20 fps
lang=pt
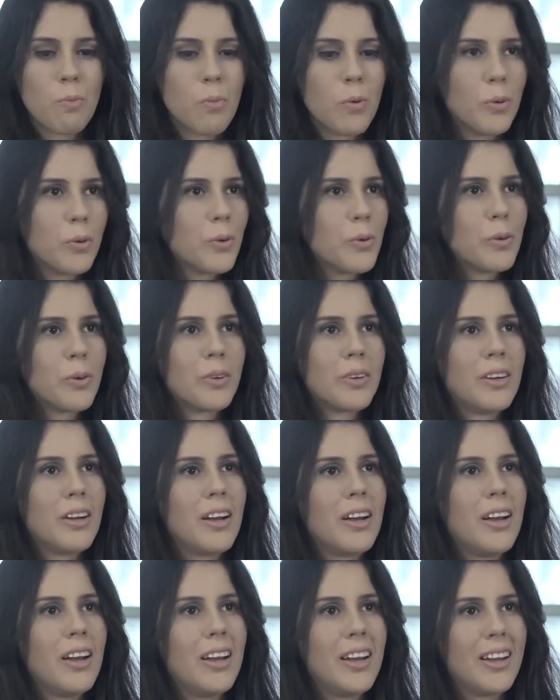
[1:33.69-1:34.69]
mundo
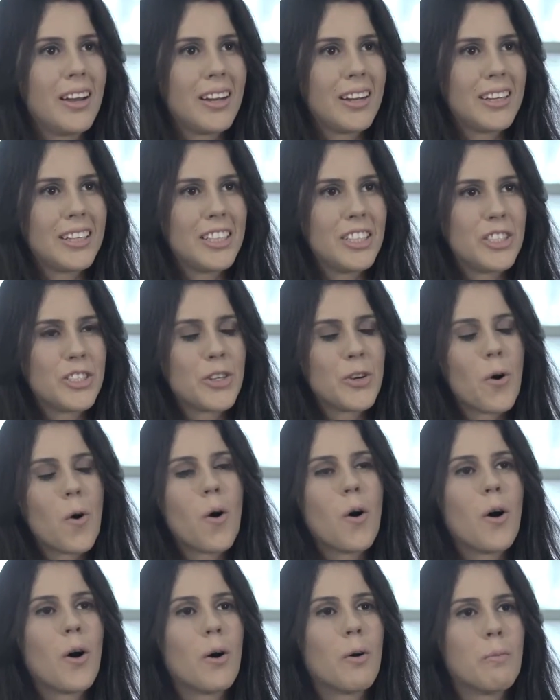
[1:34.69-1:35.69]
é, de
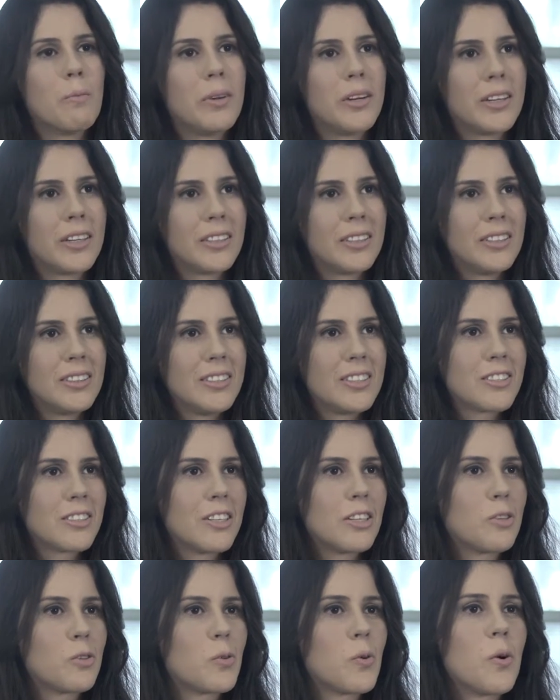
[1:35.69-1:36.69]
obra,
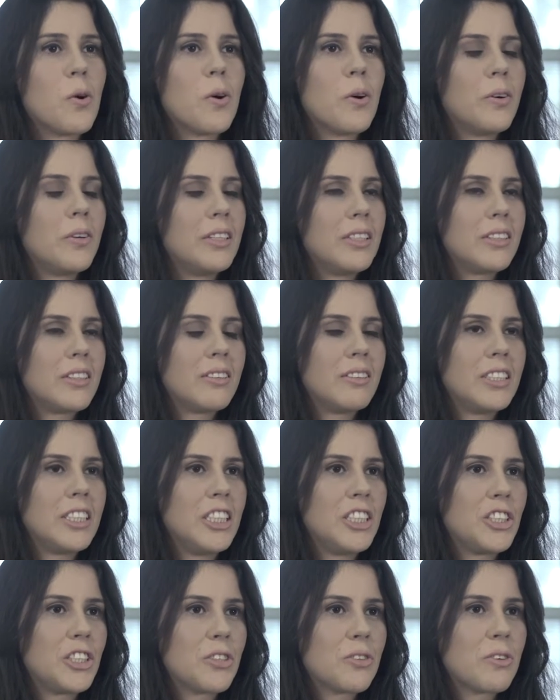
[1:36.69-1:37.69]
escritório. Então a
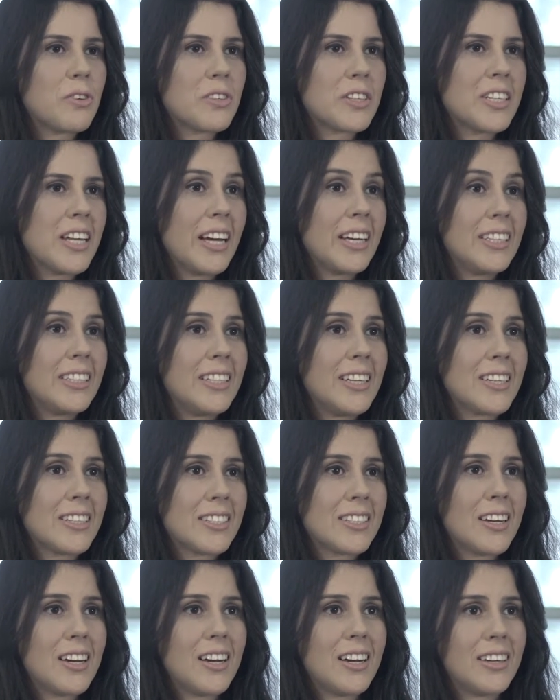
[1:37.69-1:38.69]
gente consegue ter
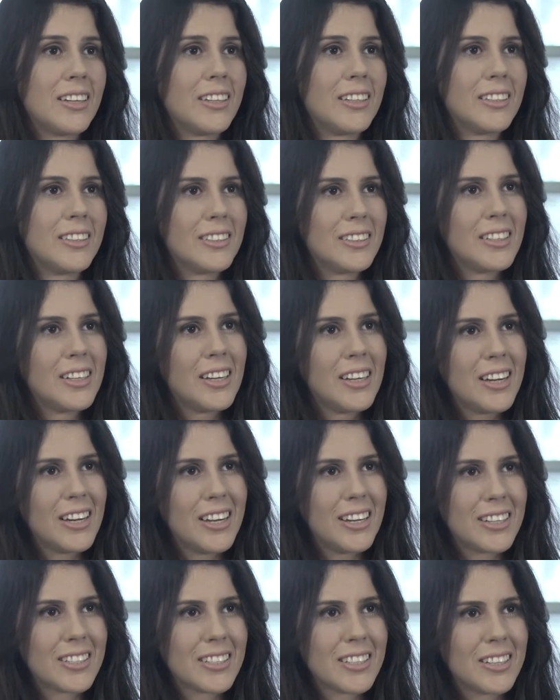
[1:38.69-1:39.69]
essa
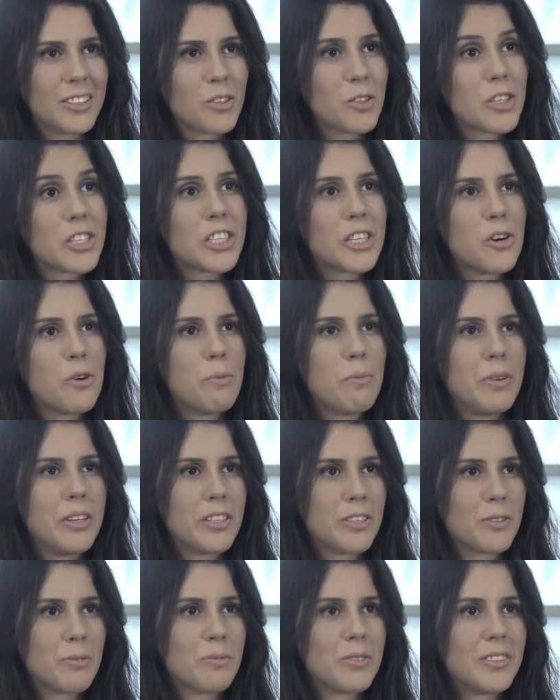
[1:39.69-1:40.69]
essa noção
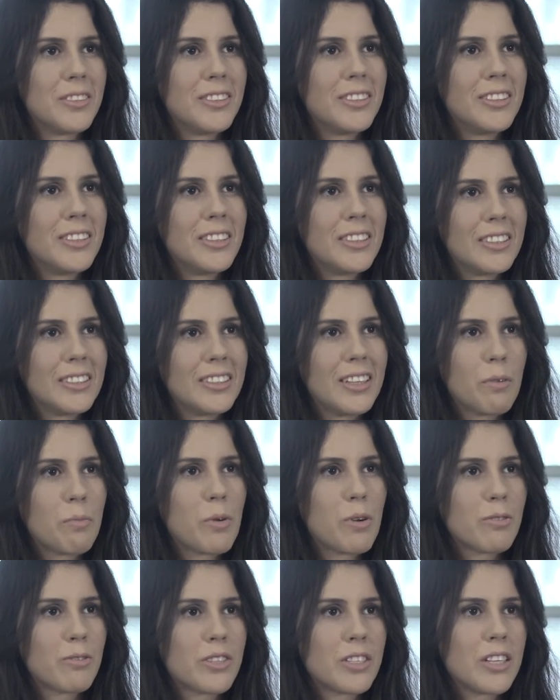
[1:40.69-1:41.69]
mesmo da
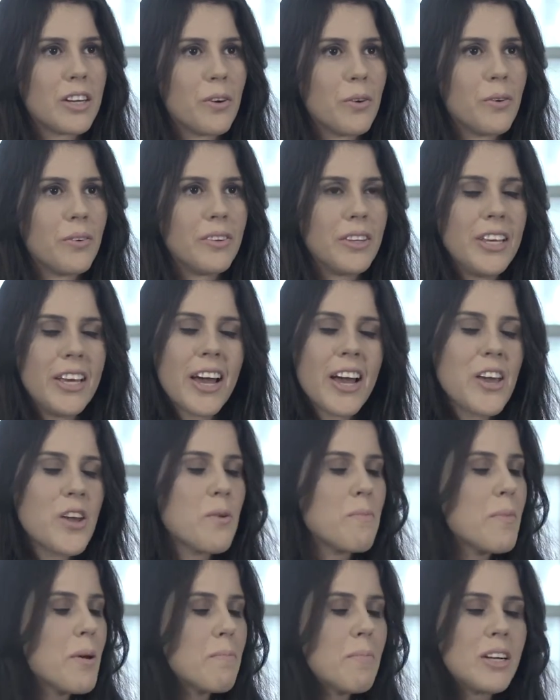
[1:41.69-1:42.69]
profissão. E aí
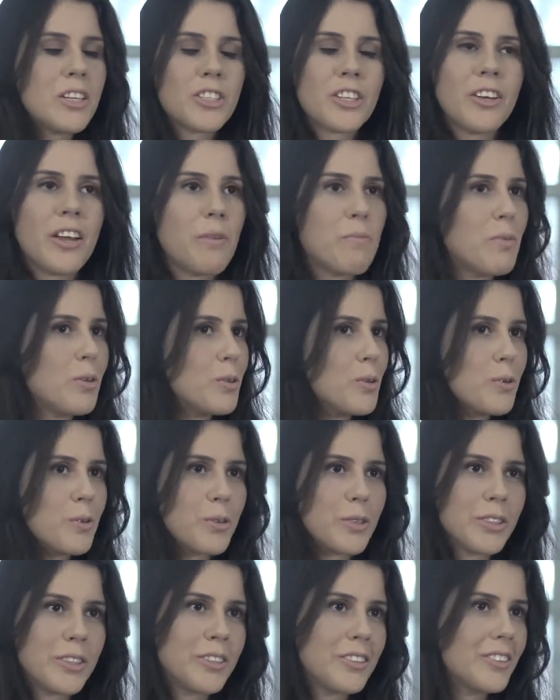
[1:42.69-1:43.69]
eu me apaixonei pelo
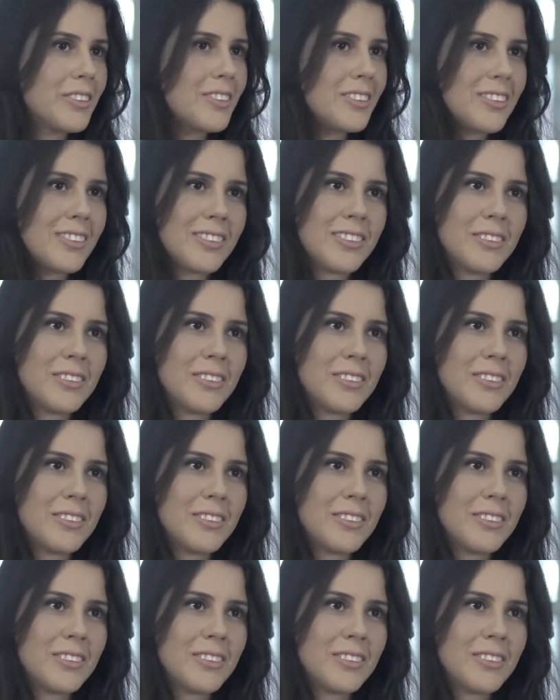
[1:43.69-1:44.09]
curso.